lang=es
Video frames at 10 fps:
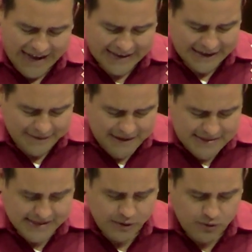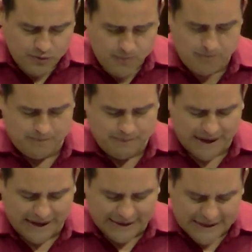a través de un
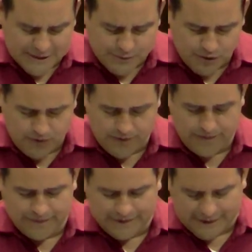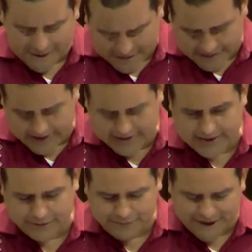mecanismo de
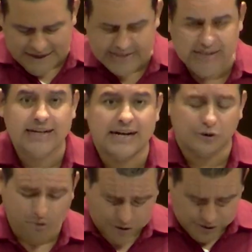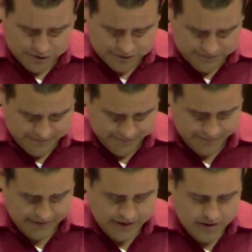transferencia de recursos.
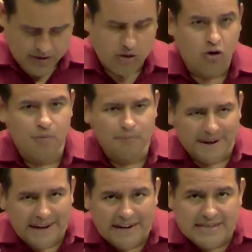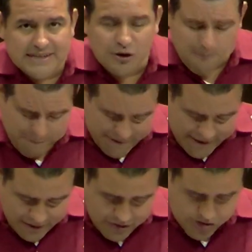Compañeras y
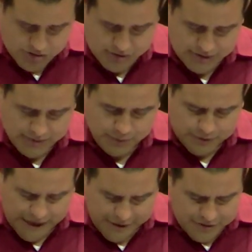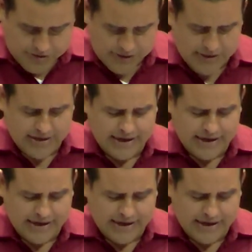compañeros diputados,